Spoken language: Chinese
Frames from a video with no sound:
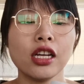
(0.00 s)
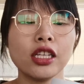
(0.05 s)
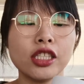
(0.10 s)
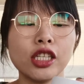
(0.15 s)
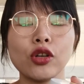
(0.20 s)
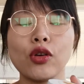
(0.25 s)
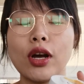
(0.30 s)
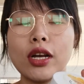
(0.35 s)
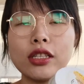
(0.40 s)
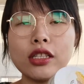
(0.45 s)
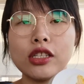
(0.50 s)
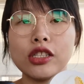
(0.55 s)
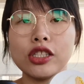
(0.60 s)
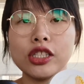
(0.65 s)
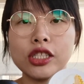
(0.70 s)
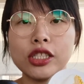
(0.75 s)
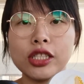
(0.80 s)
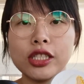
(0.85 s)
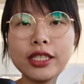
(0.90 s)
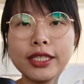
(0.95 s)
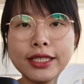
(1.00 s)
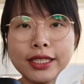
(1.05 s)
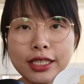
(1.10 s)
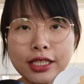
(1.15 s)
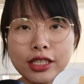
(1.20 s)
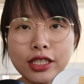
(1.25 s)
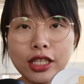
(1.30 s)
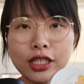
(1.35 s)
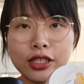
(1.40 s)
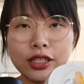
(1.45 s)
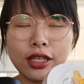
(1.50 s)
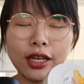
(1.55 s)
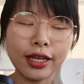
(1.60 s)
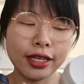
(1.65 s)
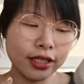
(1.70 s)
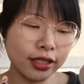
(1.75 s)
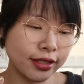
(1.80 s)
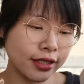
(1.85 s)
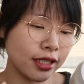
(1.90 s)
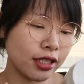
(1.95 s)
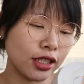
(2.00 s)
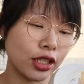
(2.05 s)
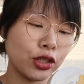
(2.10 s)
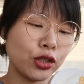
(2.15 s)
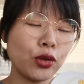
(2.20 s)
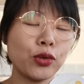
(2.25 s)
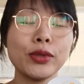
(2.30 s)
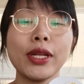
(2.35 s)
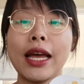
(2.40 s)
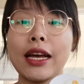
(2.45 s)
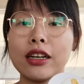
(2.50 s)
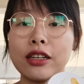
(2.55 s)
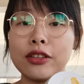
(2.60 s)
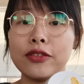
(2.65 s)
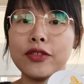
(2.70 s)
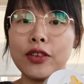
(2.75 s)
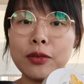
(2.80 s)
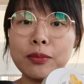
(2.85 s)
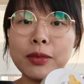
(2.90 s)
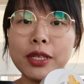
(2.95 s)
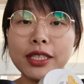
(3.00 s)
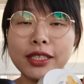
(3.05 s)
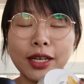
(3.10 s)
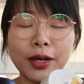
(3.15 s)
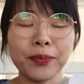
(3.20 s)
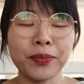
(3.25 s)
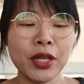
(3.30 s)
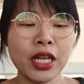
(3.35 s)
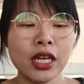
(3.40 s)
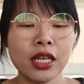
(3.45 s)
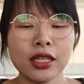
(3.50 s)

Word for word: 这款呢是杏仁，哎，杏仁牛奶和蜂蜜的。